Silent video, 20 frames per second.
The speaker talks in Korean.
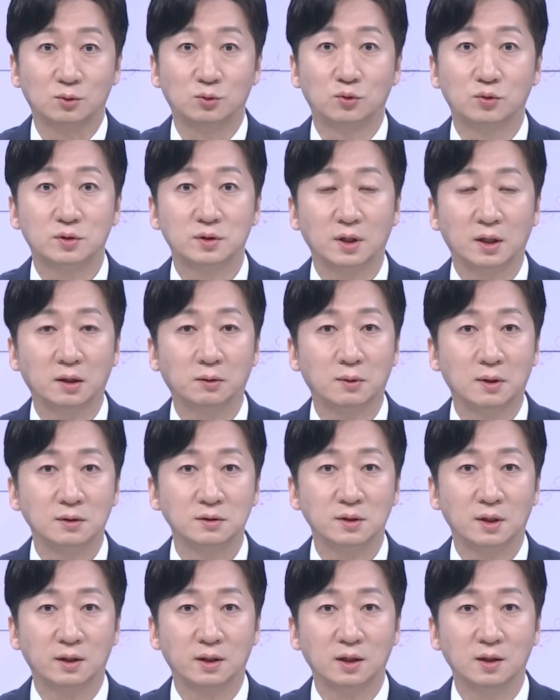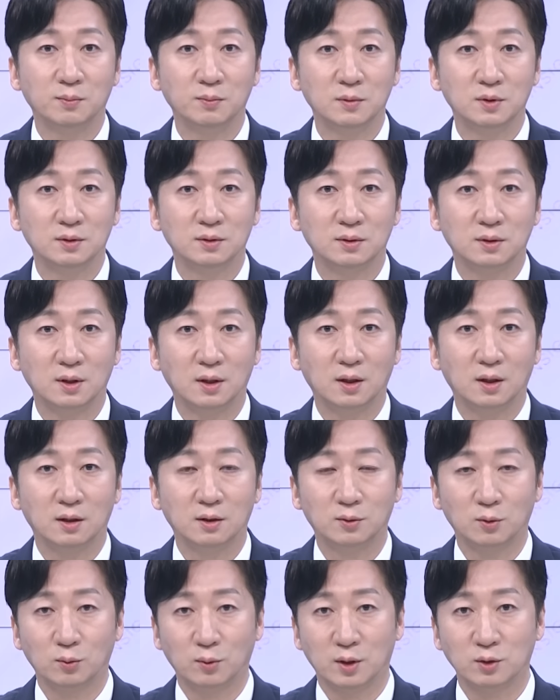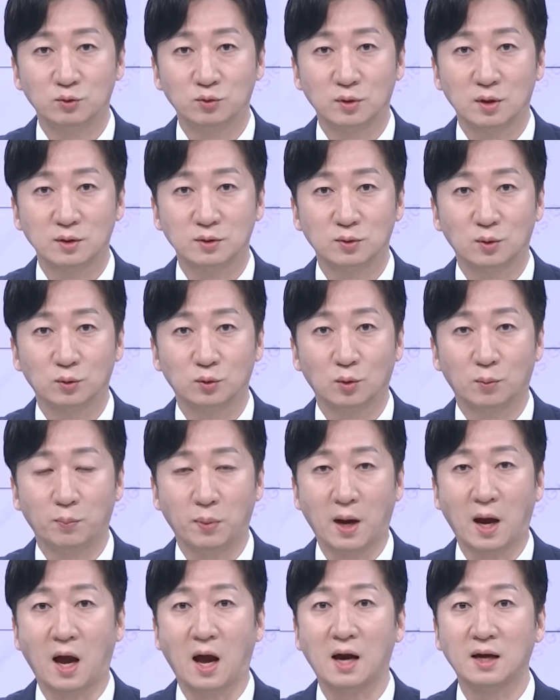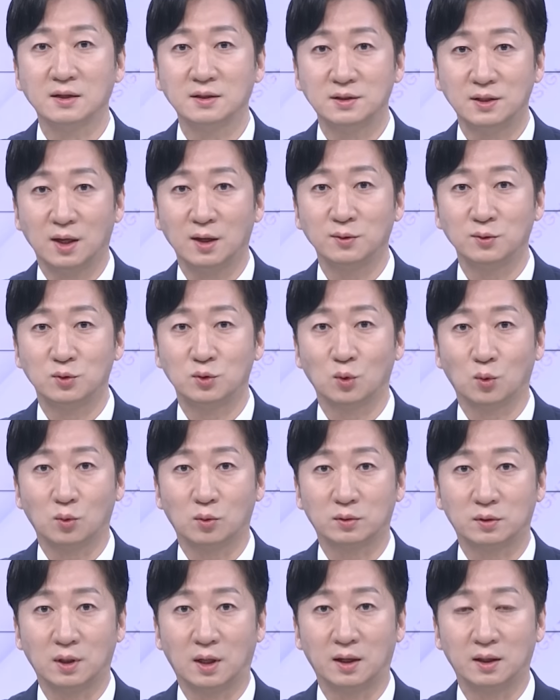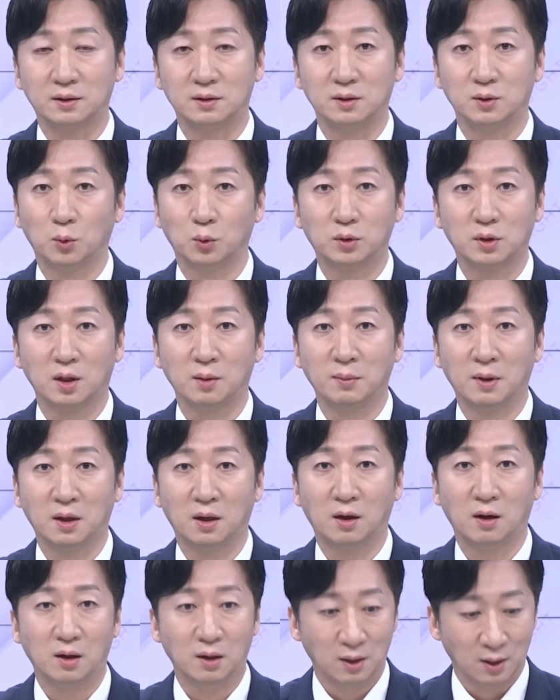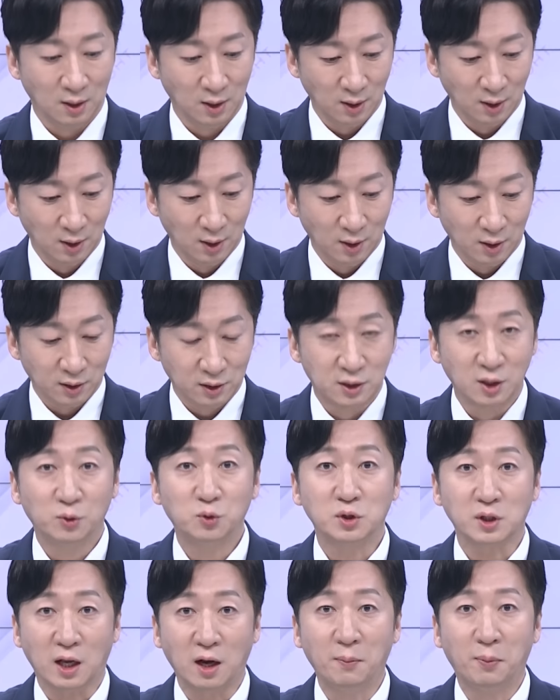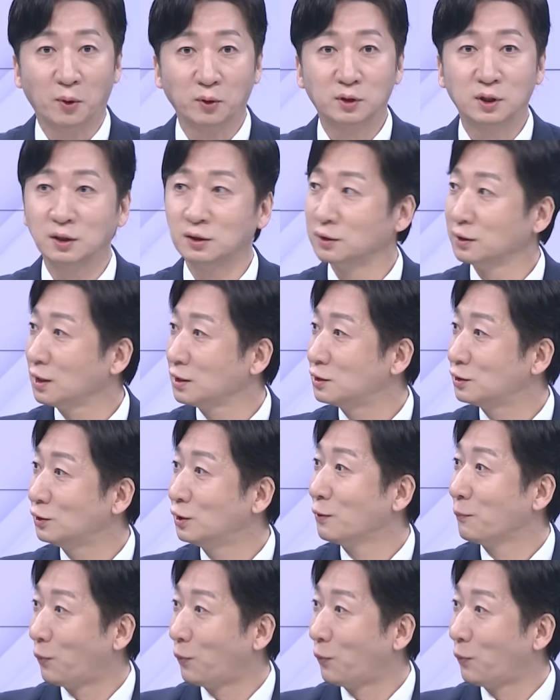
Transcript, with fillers: 국장이 굉장히 힘든데 이런 와중에서도 방산 쪽 아이들, 요 테마가 그래도 잘 버티는 게 실은